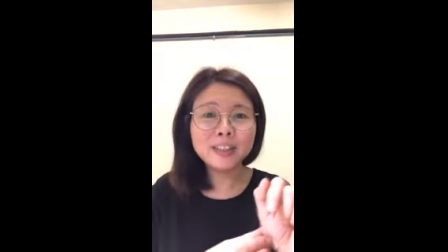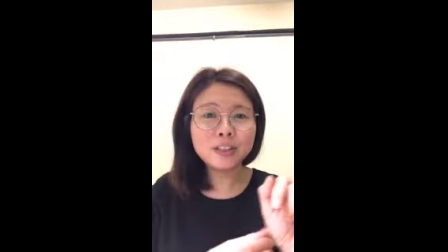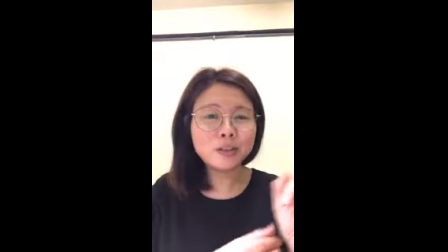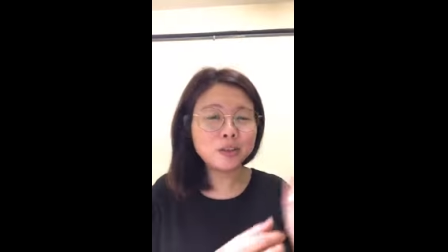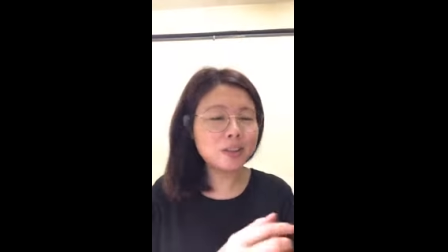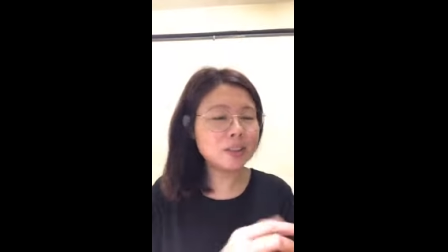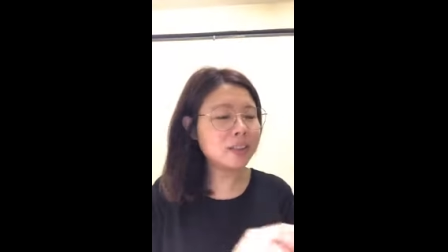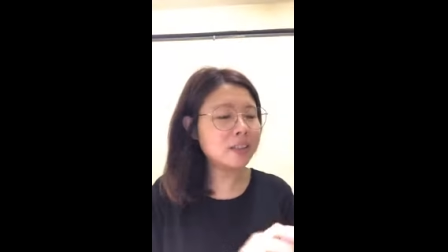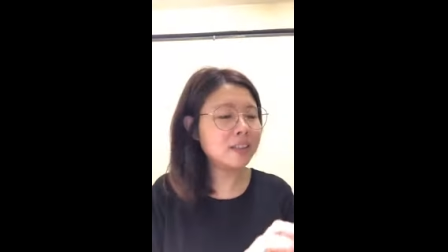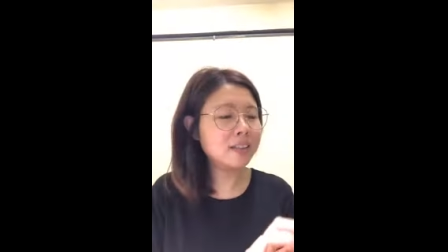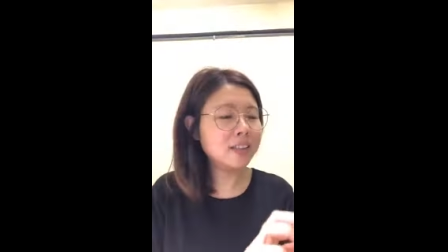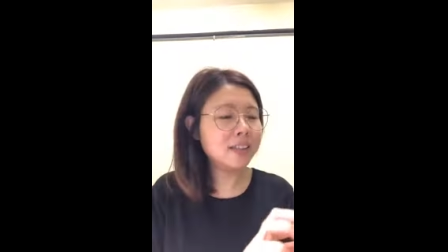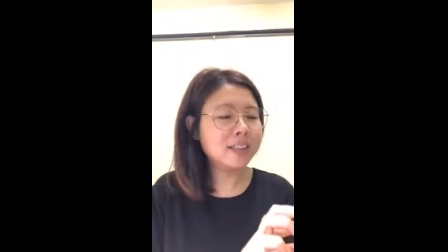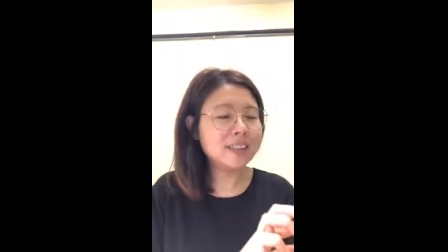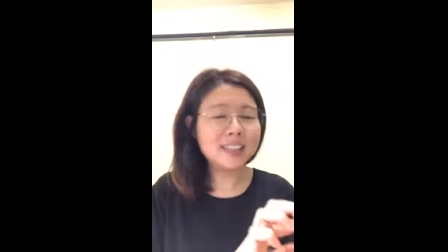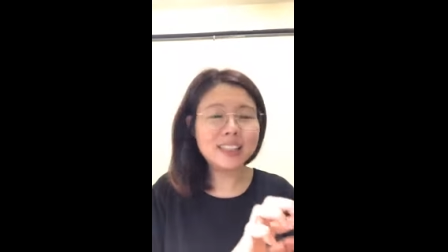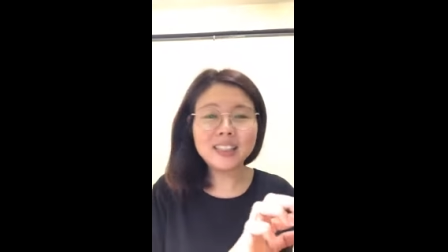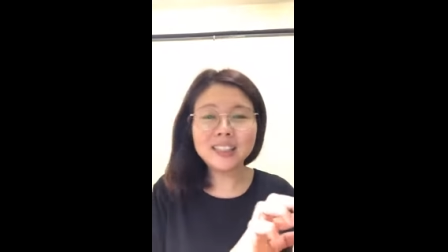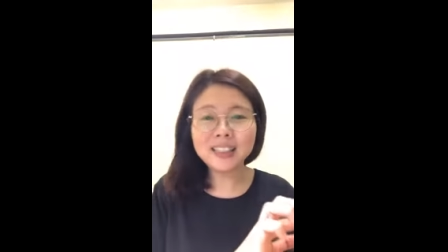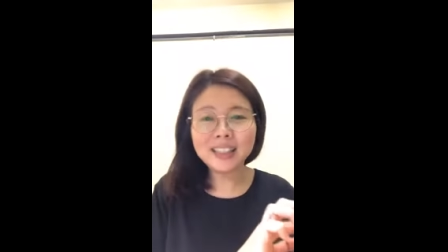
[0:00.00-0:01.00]
就是
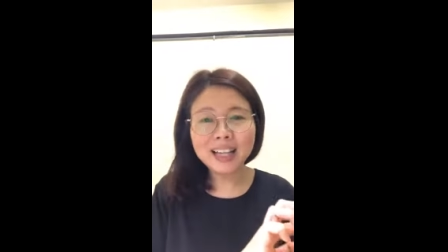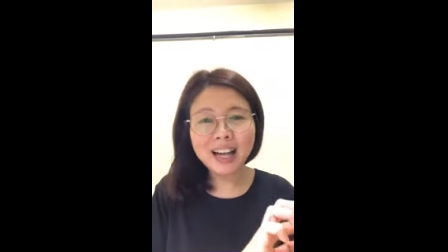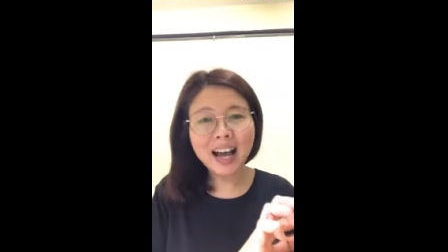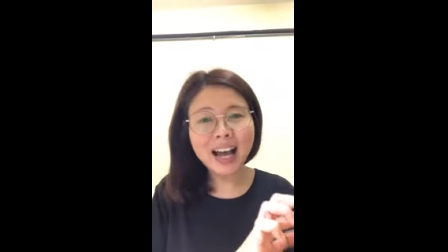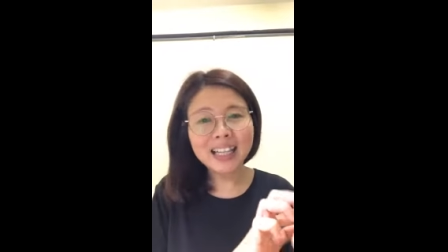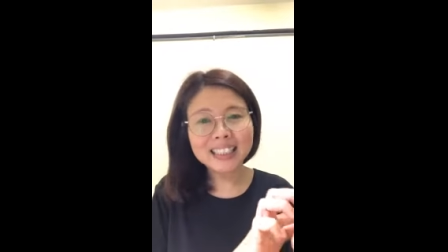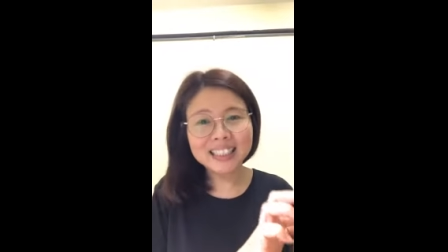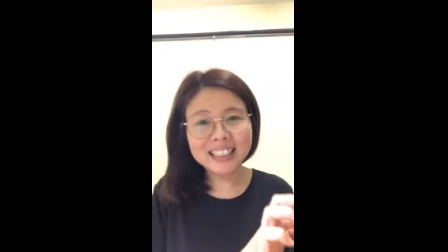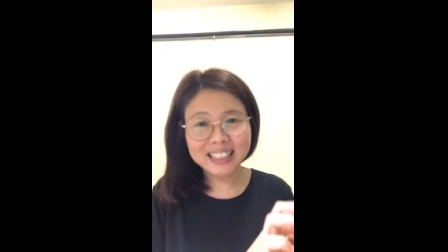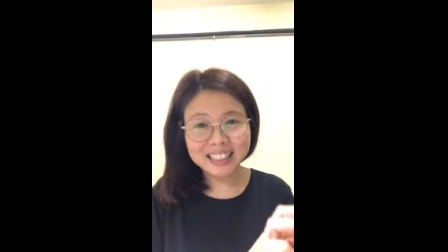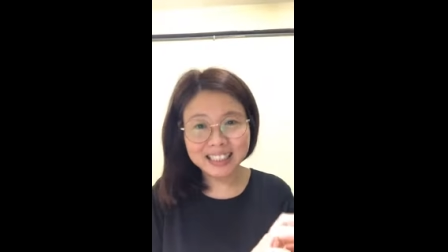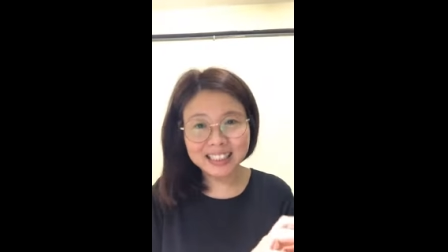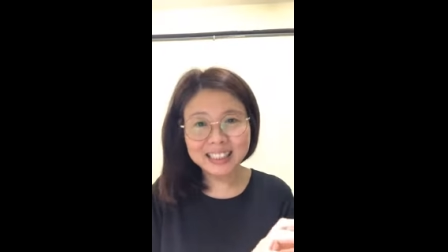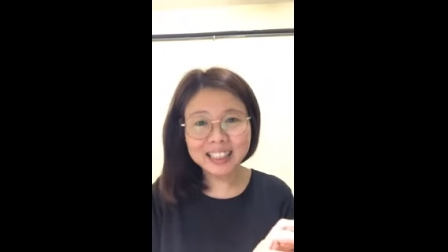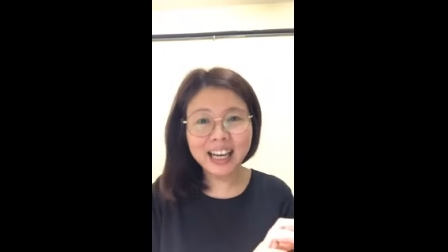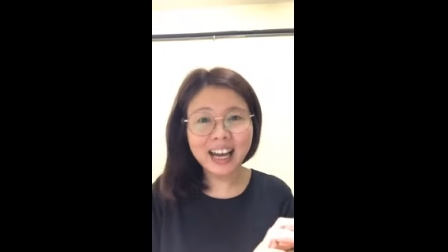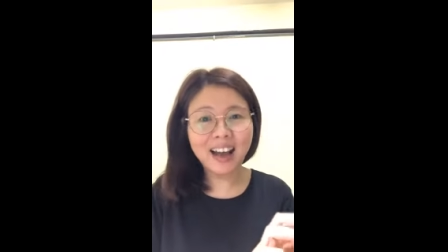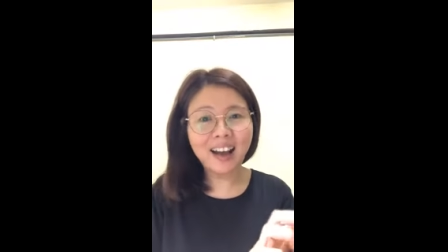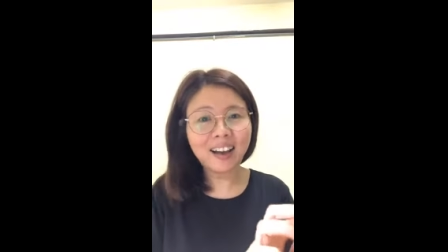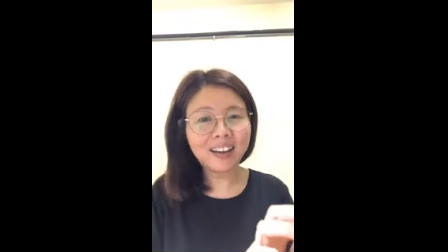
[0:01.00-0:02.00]
青啊、紫
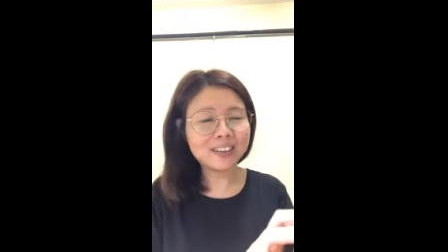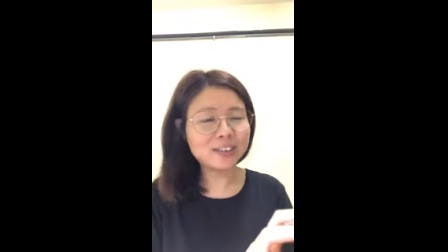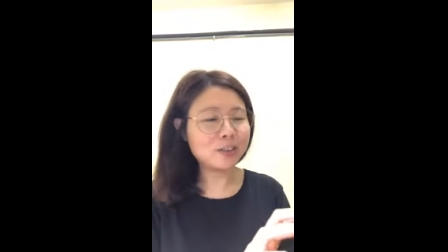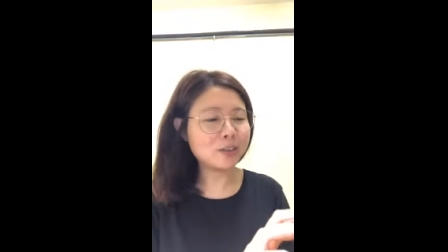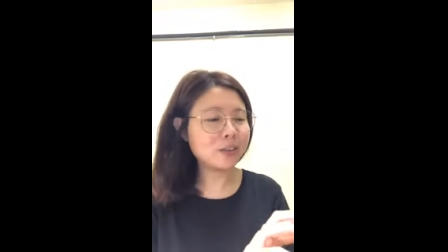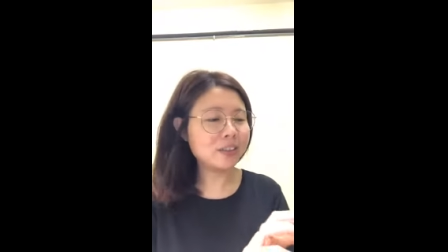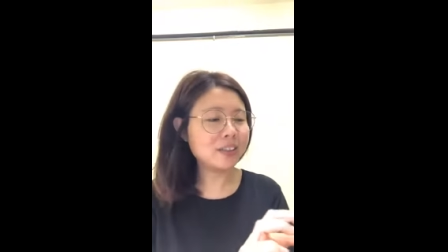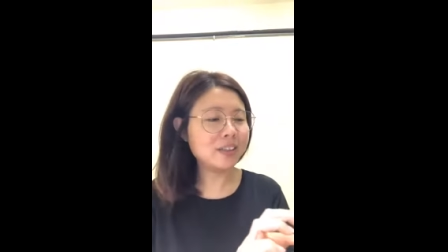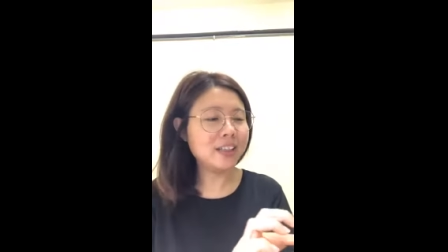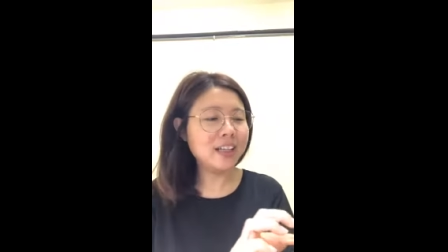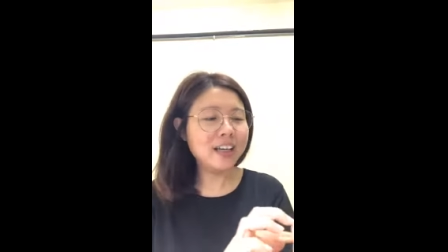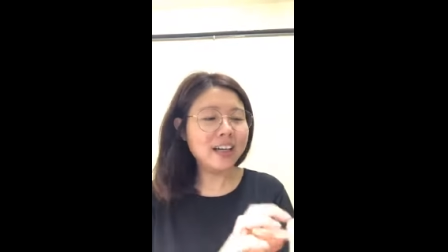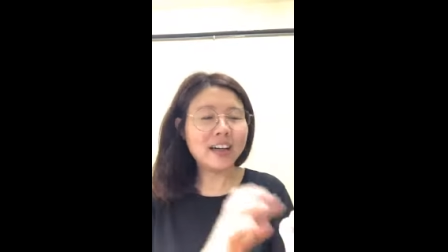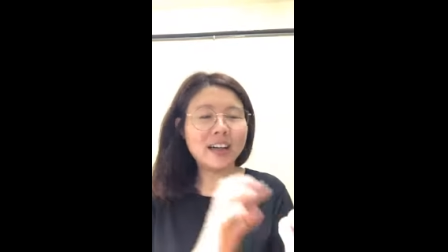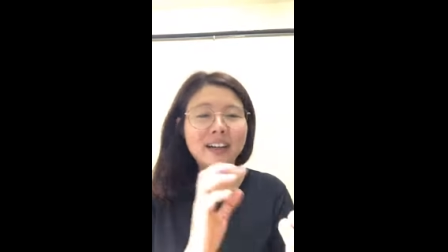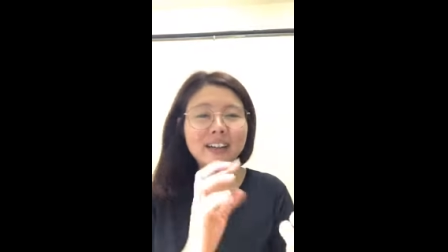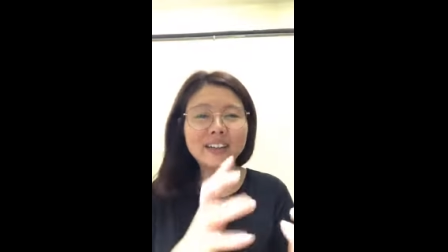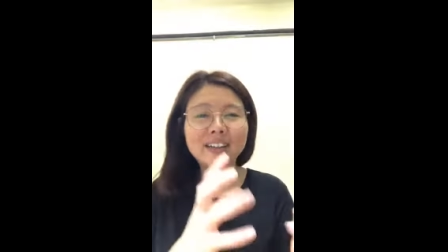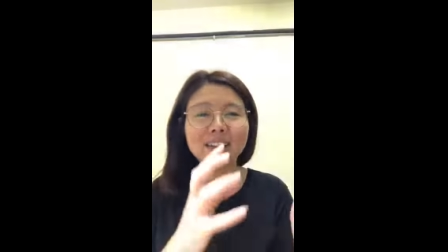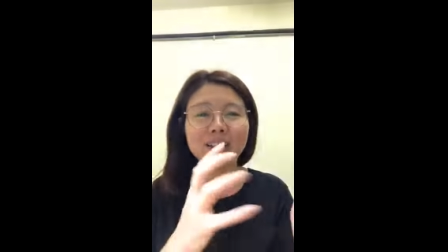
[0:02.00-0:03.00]
的啊，就是
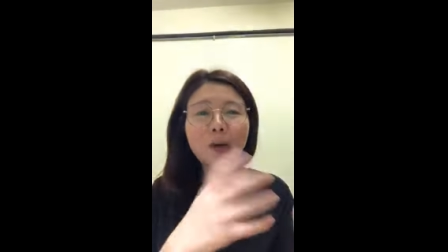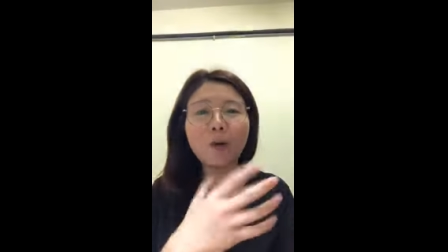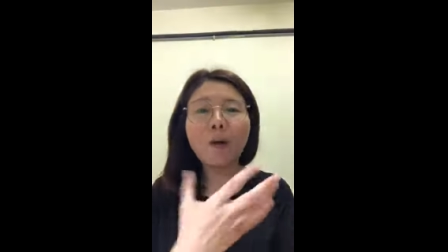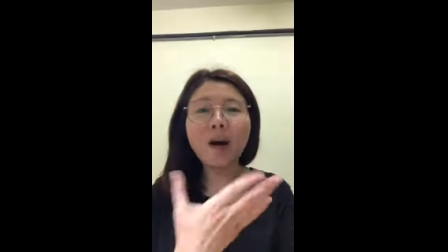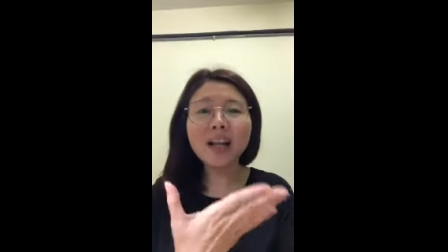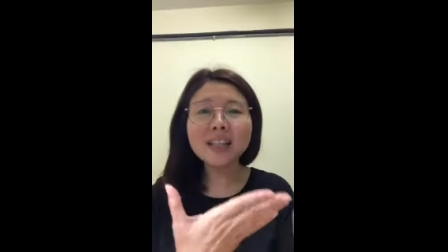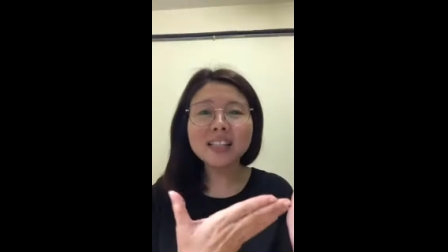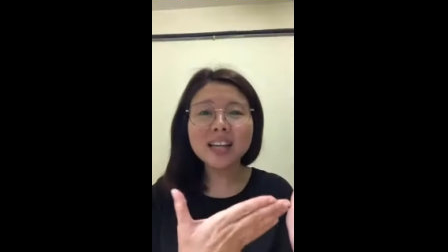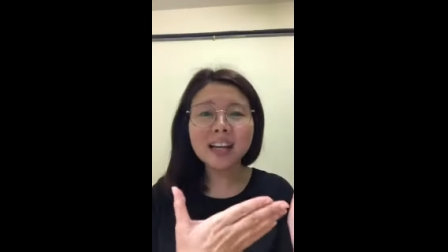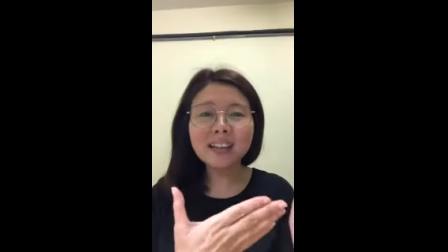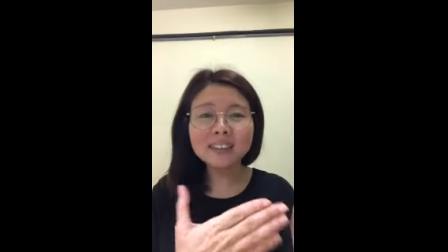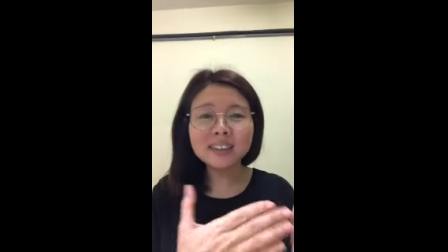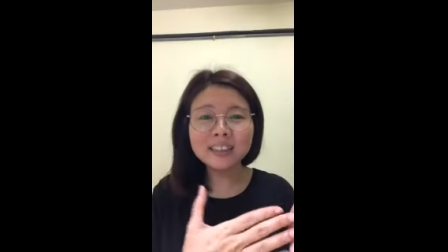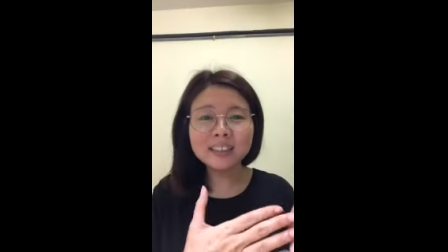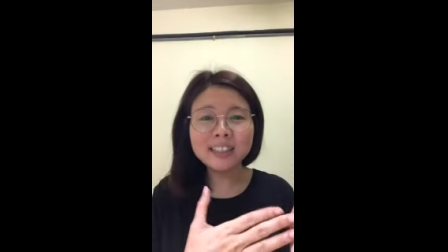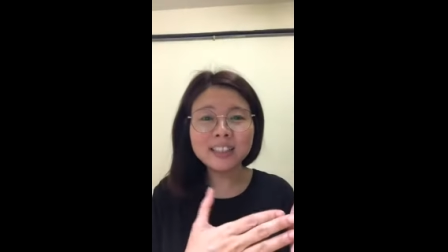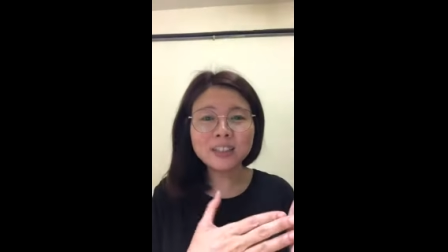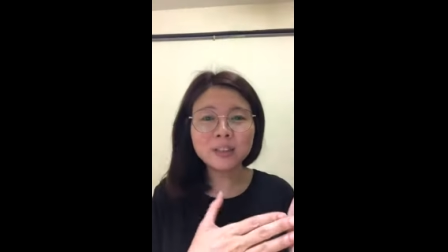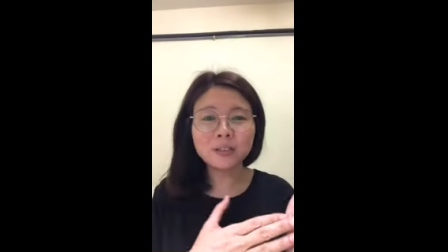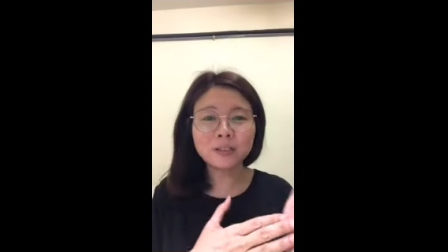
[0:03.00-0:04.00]
很很夸张
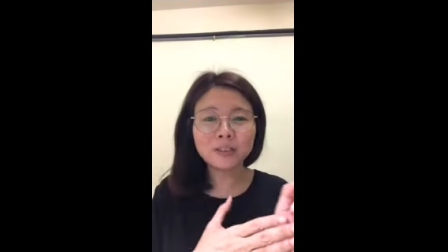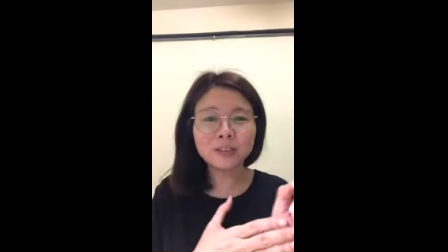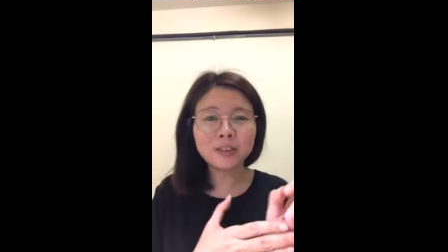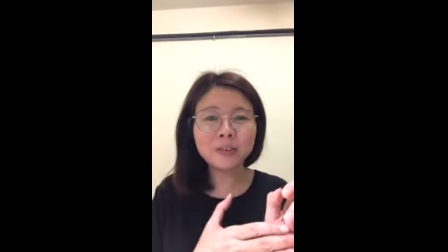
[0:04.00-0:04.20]
的那一种。